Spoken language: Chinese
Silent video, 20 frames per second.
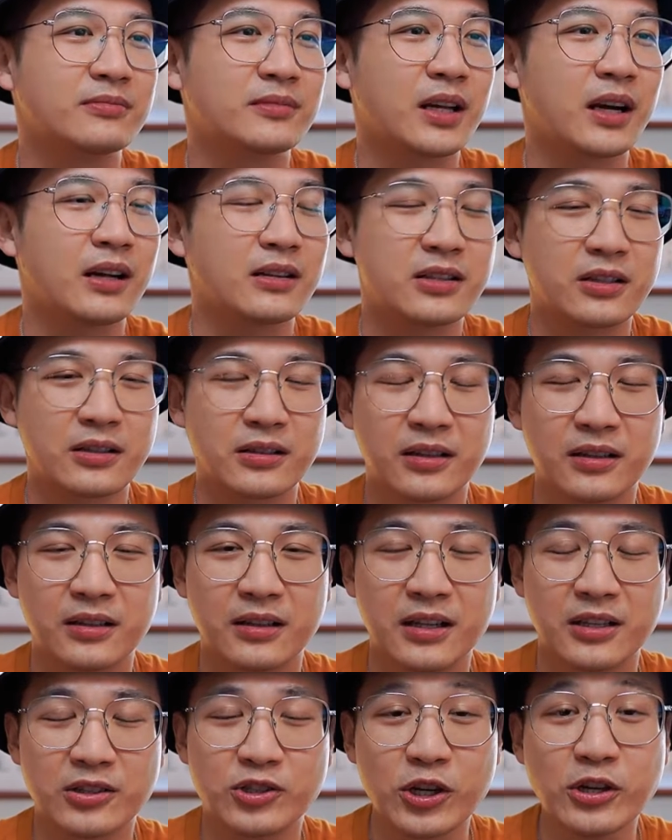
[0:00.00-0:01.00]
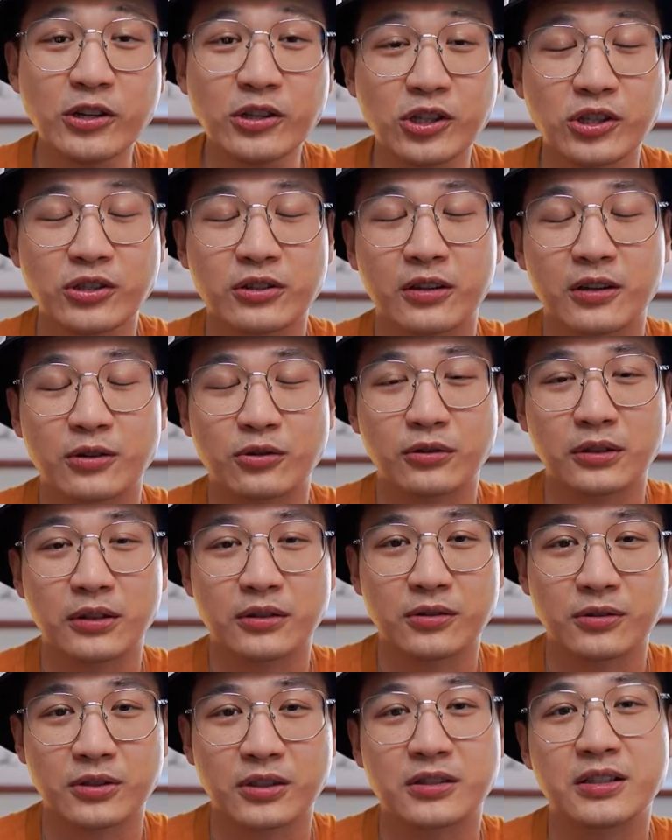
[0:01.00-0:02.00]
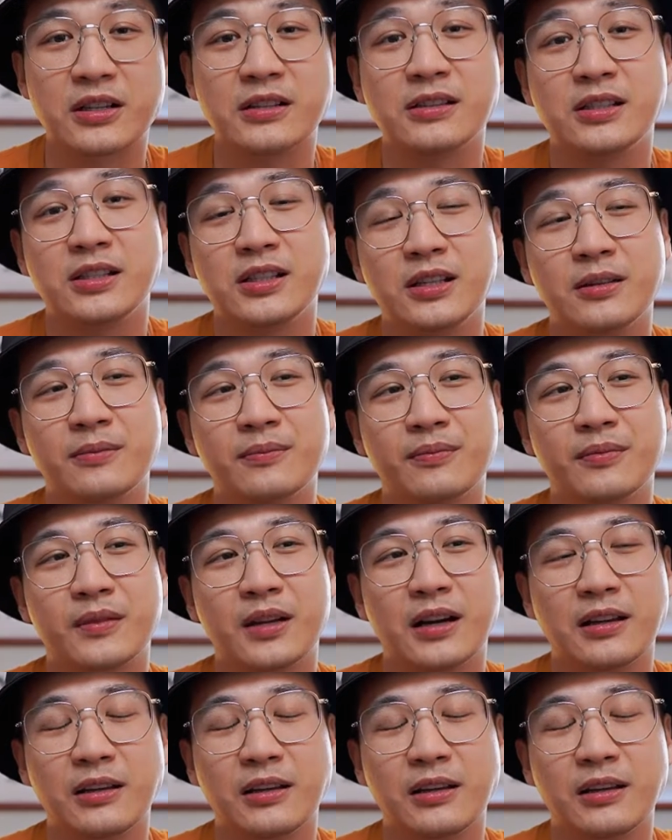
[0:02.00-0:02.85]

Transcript: 啊，这个甄氏呢，说的就是甄姬啊，